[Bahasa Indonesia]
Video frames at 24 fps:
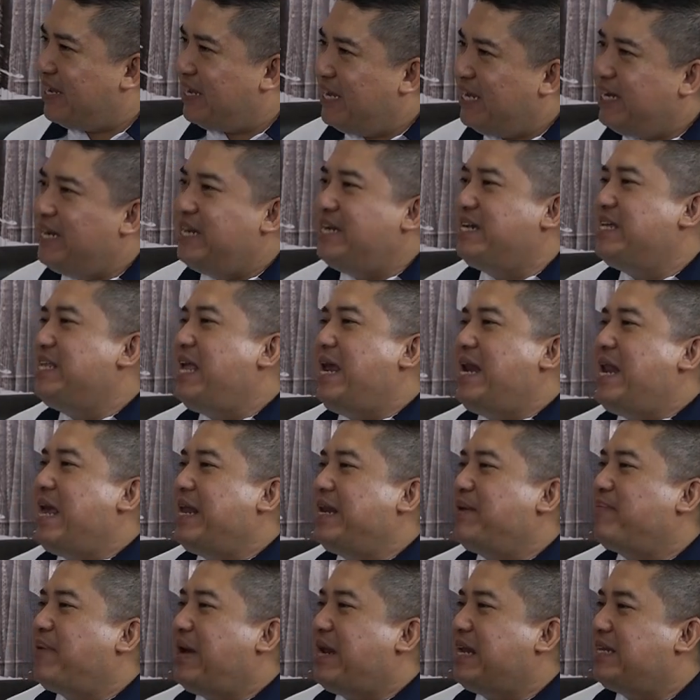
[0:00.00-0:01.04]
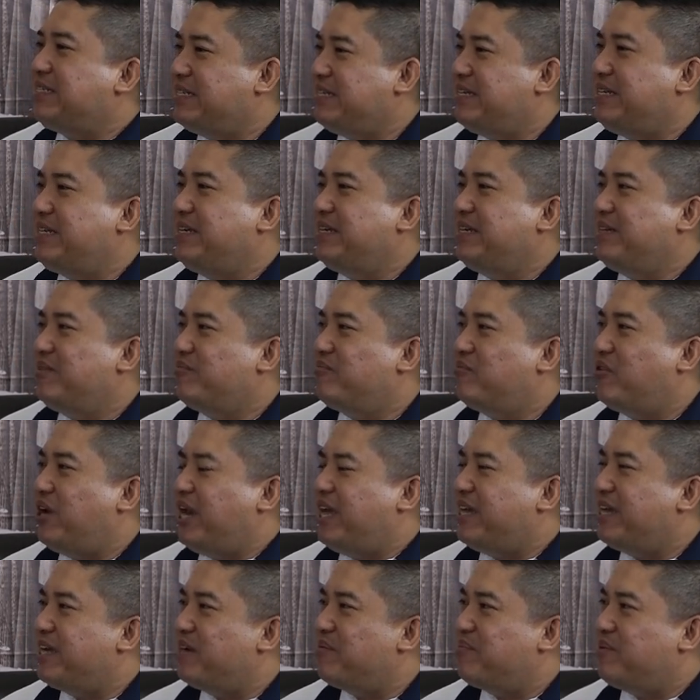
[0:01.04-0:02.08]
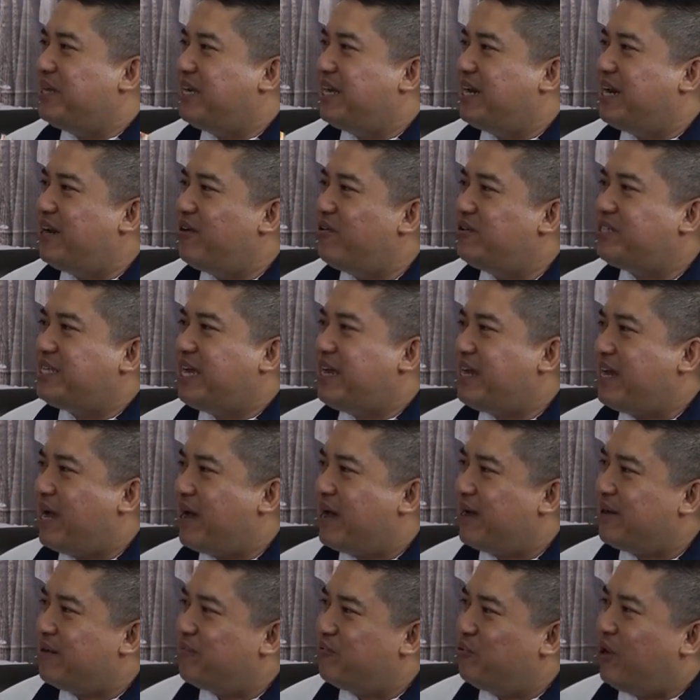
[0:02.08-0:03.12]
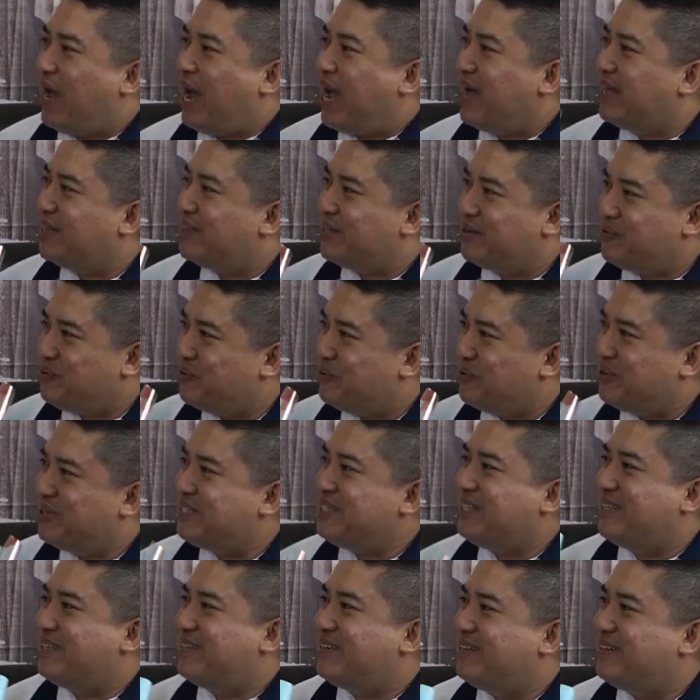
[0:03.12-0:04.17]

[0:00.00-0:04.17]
Idenya dari mana sih? Mulai kepikiran oh saya nggak bunga terus gitu.